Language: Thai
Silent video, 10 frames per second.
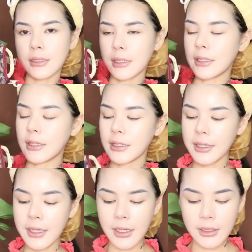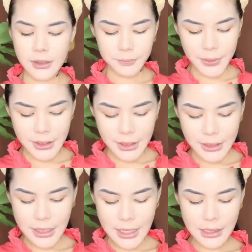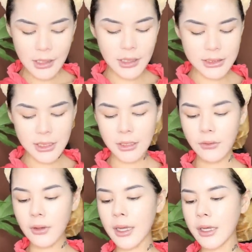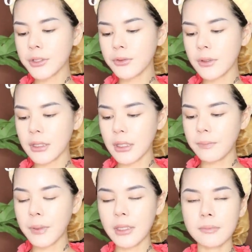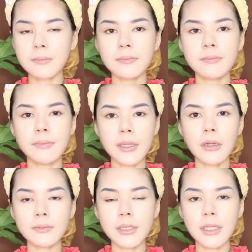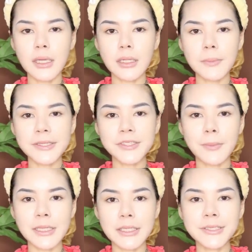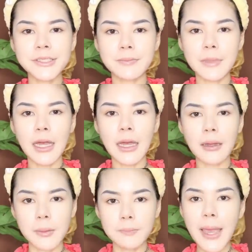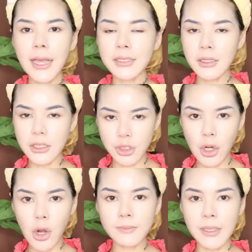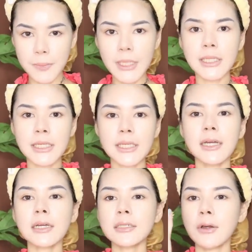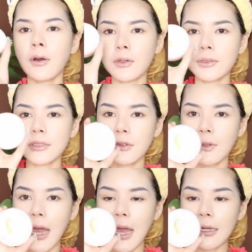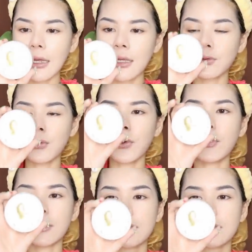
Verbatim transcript: นี่ปีนี้นะคะ หลอดจะยกให้ตัวนี้เป็น b บ s t of the Year ในปี 2020 นะคะ เป็นแป้งที่หลอดชอบในปีนี้ก็คือของเจ้านางนะคะทุกคน